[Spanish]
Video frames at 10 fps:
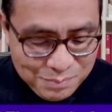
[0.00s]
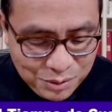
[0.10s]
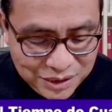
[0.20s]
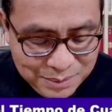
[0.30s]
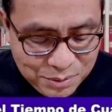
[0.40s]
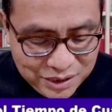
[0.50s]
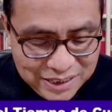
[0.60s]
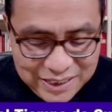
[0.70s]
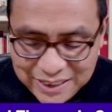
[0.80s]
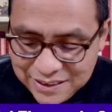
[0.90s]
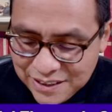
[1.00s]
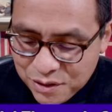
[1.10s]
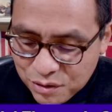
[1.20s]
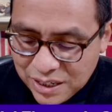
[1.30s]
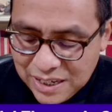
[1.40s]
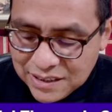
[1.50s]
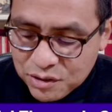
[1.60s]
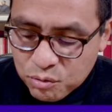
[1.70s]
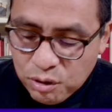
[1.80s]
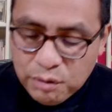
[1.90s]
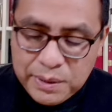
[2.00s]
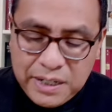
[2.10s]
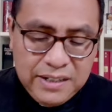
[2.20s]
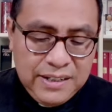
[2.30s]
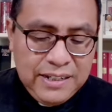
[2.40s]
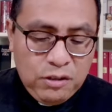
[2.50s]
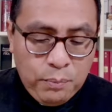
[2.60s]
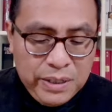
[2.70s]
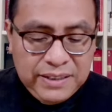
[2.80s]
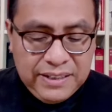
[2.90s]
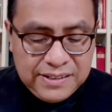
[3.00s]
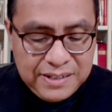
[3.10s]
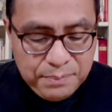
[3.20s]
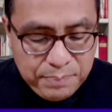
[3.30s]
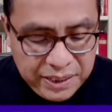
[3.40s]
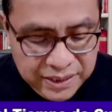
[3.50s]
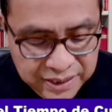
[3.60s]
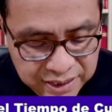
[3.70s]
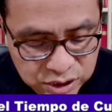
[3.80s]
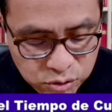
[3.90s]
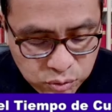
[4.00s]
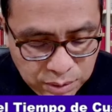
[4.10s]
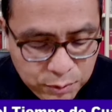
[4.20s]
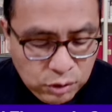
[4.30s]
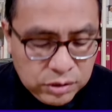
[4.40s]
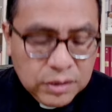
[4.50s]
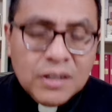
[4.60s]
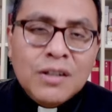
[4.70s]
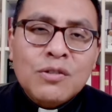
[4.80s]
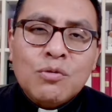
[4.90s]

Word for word: ¿Por qué? Porque el Señor hace su obra, nos muestra siempre su amor,